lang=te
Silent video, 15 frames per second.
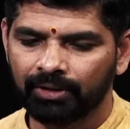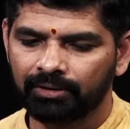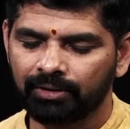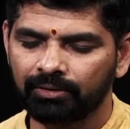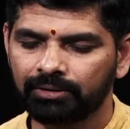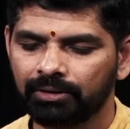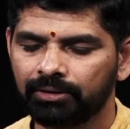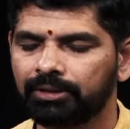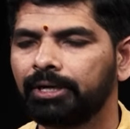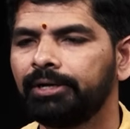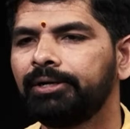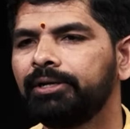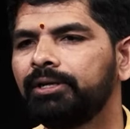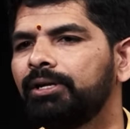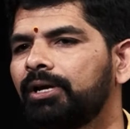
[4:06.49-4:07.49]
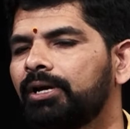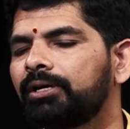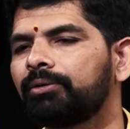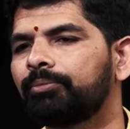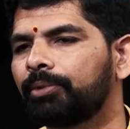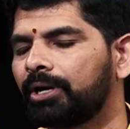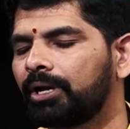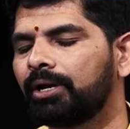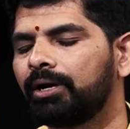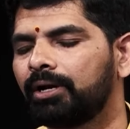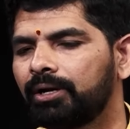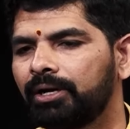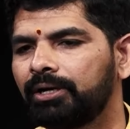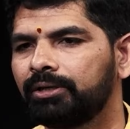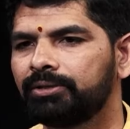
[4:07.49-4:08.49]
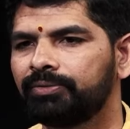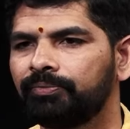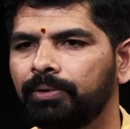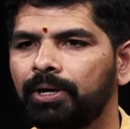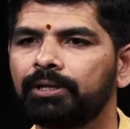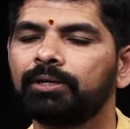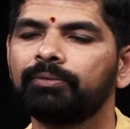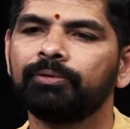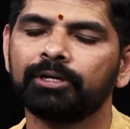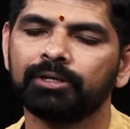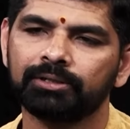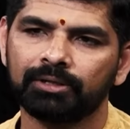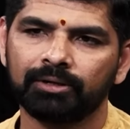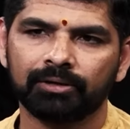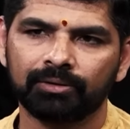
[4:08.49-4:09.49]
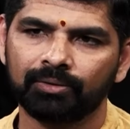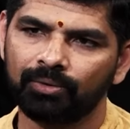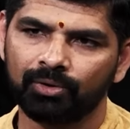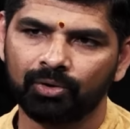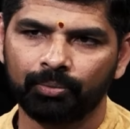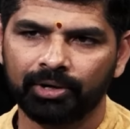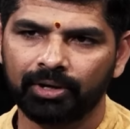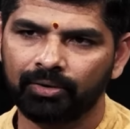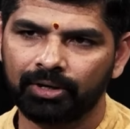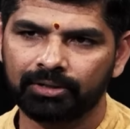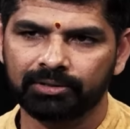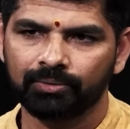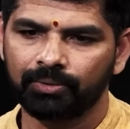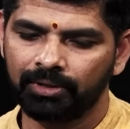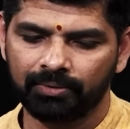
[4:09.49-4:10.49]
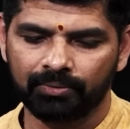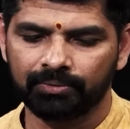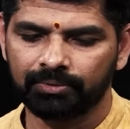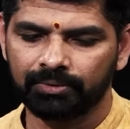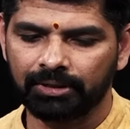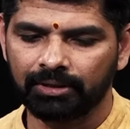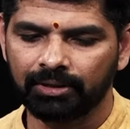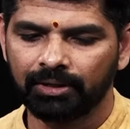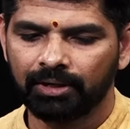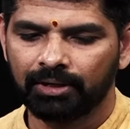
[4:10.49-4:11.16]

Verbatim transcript: తర్వాత తండ్రి అంటే అలాంటి ఫాదర్ ఫిగర్స్లో అంటే గొడవ పడే అవకాశం కూడా ఎక్కువ ఉంది